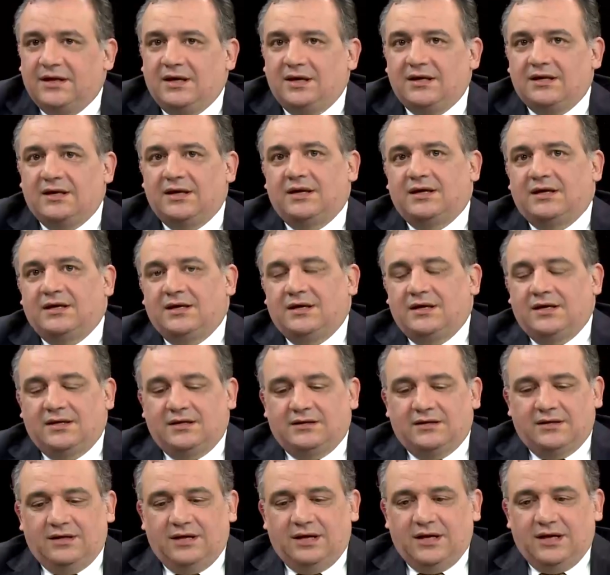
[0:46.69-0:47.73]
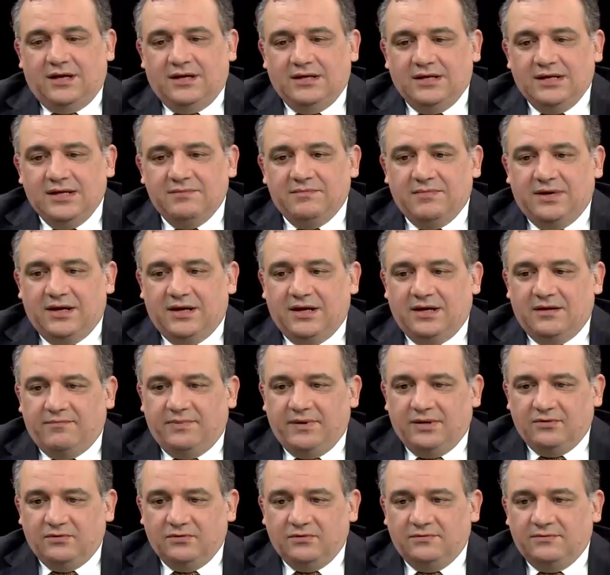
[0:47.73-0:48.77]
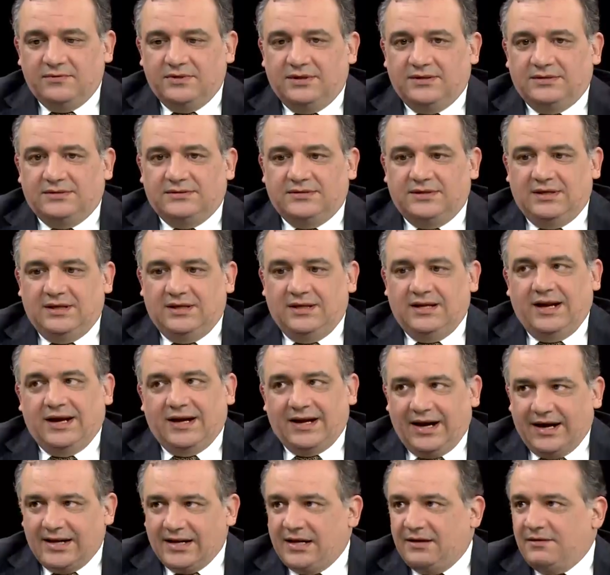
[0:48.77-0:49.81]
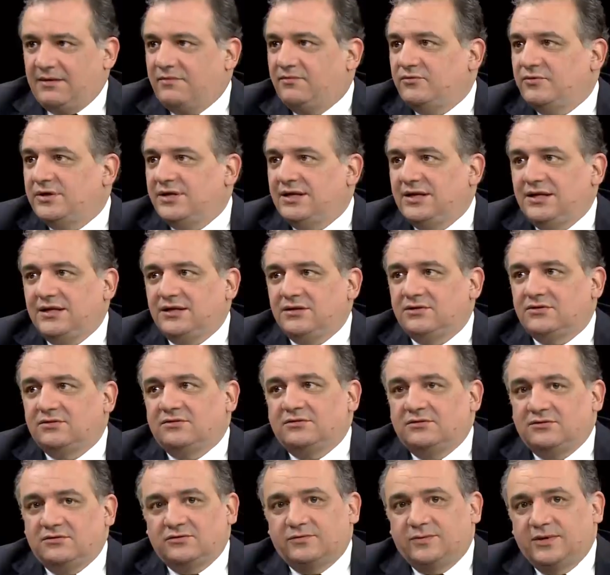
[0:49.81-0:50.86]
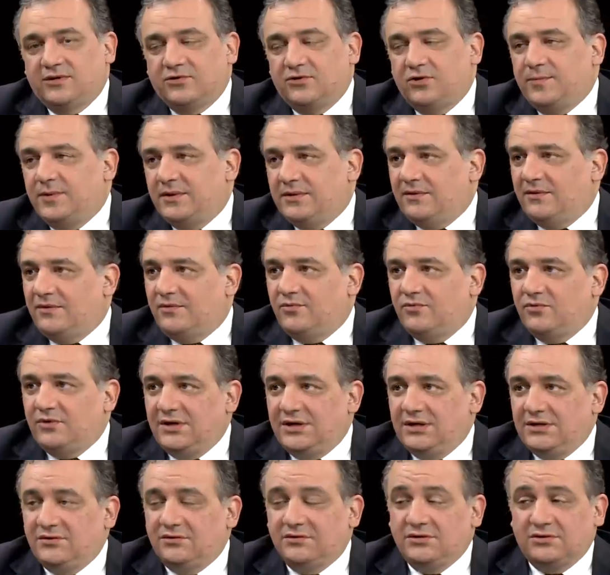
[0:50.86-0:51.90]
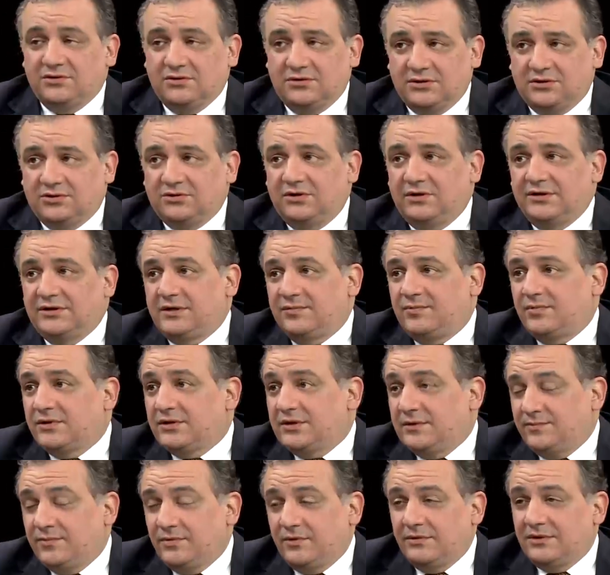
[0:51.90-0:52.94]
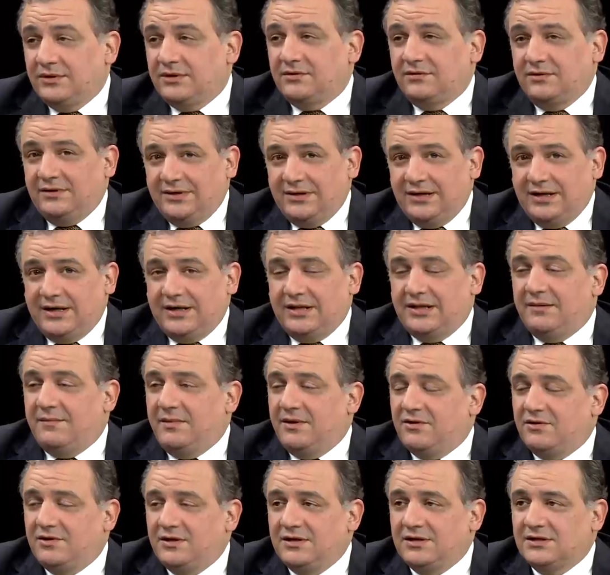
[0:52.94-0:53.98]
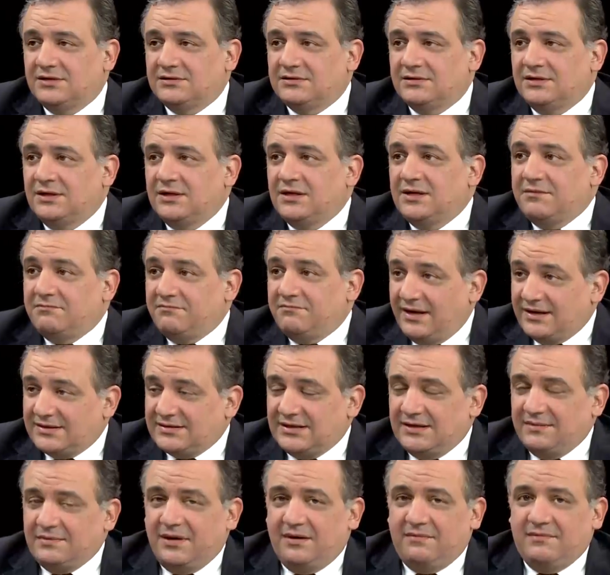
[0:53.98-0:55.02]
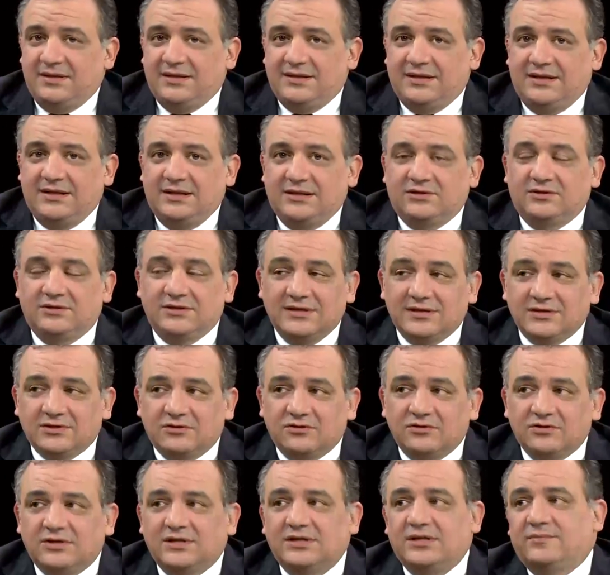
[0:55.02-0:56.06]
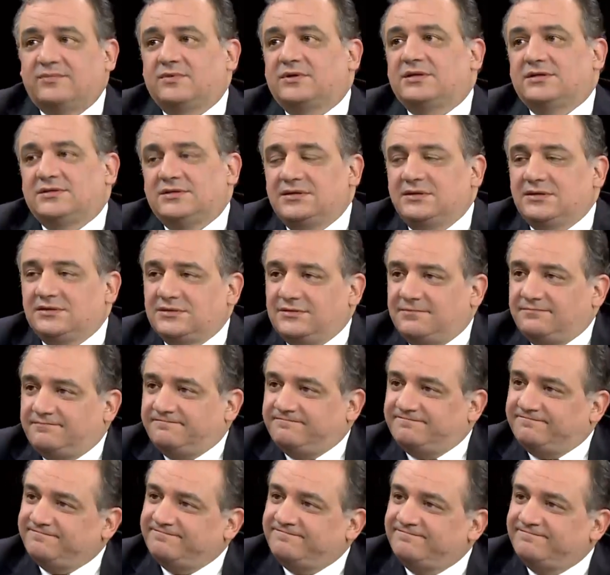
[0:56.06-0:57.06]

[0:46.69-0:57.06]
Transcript: En, el Lima, en el Perú, este, la carga va muy lento, los vehículos privados muy lento y sobre todo el transporte público, el de las grandes mayorías, va extremadamente lento y eso no tiene por qué ser así.